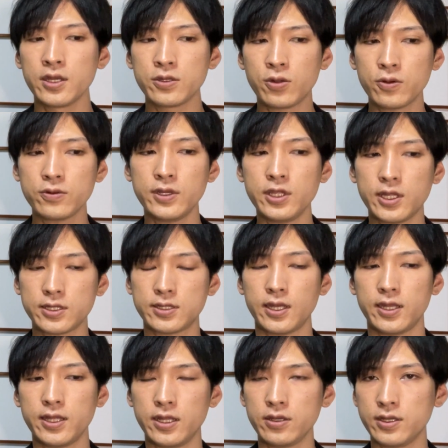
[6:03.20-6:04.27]
特にですね、
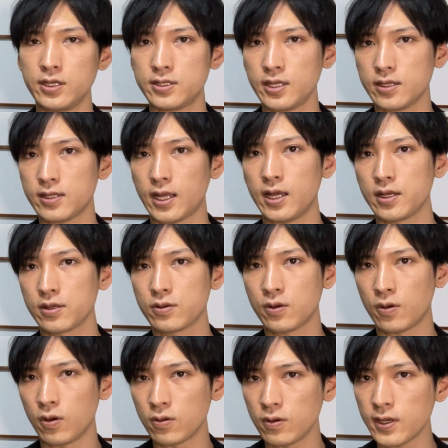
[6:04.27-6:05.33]
エネルギーセクター、こ
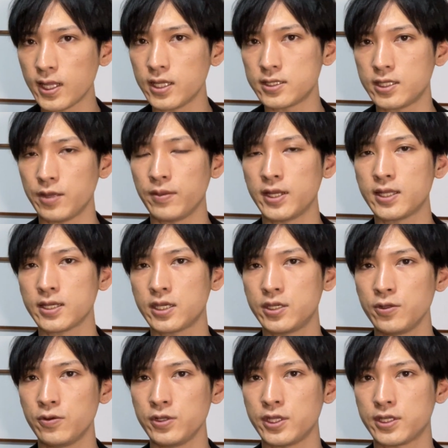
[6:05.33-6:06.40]
こがですね、また昨日
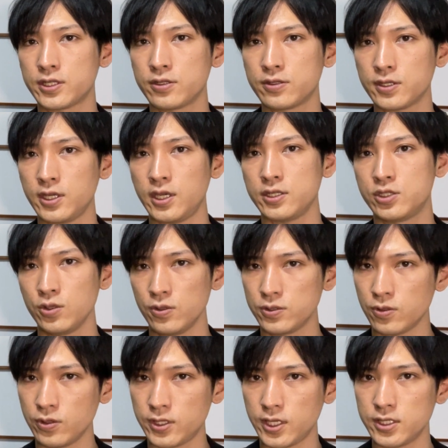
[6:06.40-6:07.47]
に引き続き上昇
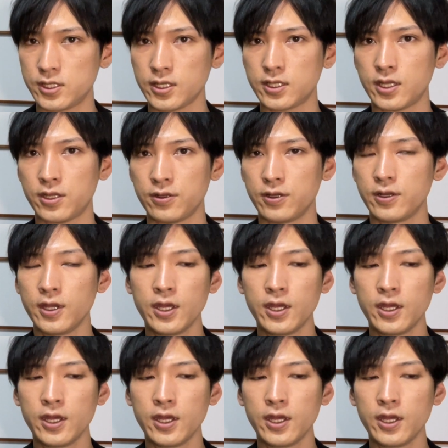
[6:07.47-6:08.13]
に転じてきている。